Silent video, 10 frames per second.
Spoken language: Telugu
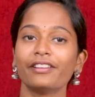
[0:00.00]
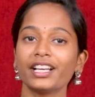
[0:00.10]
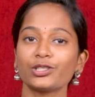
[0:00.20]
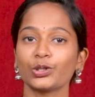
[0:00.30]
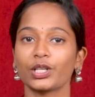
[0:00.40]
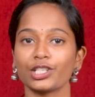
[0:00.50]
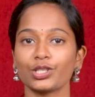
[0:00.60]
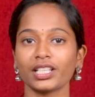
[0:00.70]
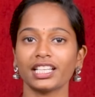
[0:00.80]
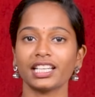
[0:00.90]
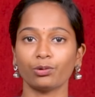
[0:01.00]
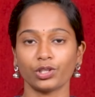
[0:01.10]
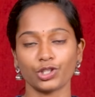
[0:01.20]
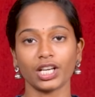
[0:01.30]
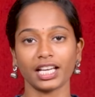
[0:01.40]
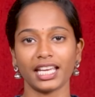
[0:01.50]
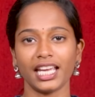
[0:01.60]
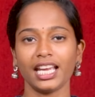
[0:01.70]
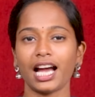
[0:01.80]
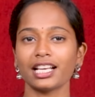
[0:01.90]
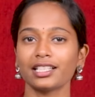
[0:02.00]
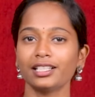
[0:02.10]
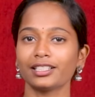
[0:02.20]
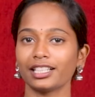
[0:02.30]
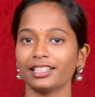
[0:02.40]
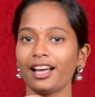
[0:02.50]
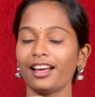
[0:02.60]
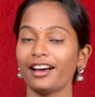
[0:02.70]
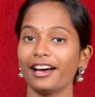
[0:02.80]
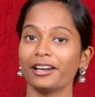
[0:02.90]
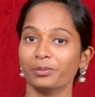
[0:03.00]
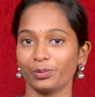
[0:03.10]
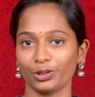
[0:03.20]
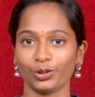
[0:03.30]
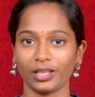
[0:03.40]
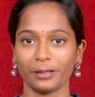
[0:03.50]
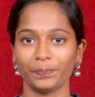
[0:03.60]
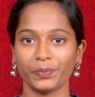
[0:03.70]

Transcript: వాసు కృష్ణగిరికి వచ్చాకే అస్సలు కథ ఆరంభమవుతుంది